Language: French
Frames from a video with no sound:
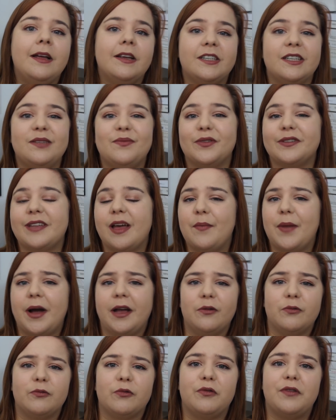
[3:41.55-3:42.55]
j'ai demandé à
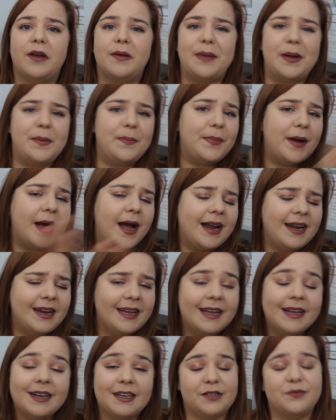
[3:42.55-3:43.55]
Marion de faire ma palle,
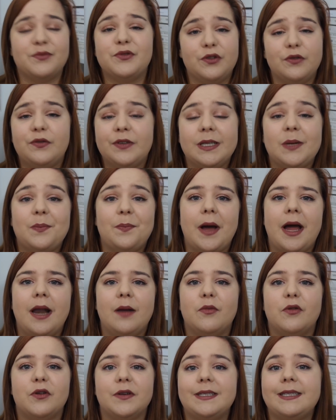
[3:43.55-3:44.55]
je me suis fait des
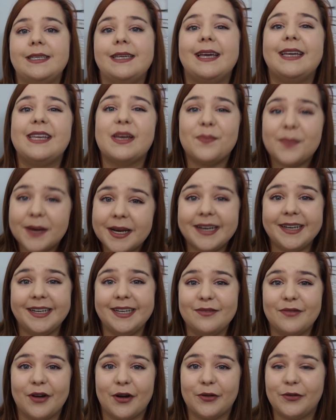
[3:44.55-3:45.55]
pales moi aussi et il y a plein de
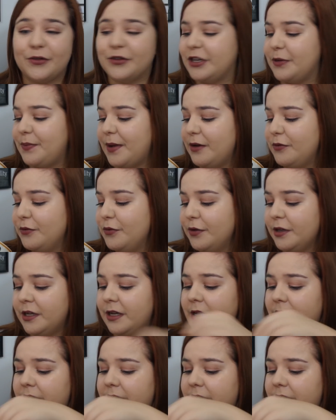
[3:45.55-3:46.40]
livres que j'ai pas lu